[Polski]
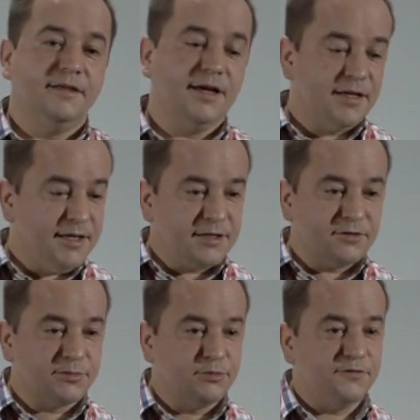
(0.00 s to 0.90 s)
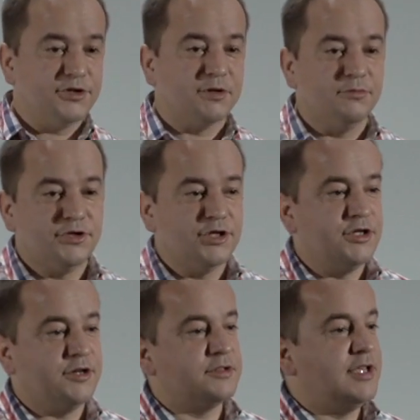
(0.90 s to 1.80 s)
Dalej Jezus mówi, że musisz
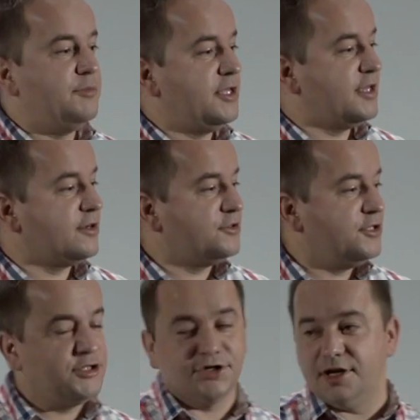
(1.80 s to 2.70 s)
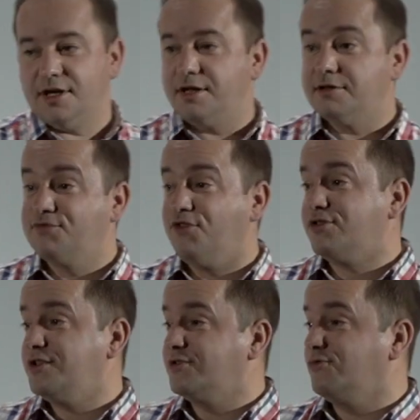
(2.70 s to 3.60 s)
Nikodemie narodzić się z
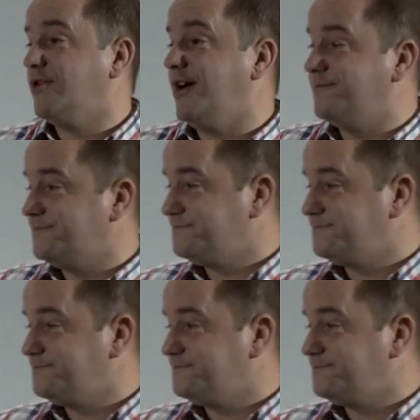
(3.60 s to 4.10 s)
wody i z ducha.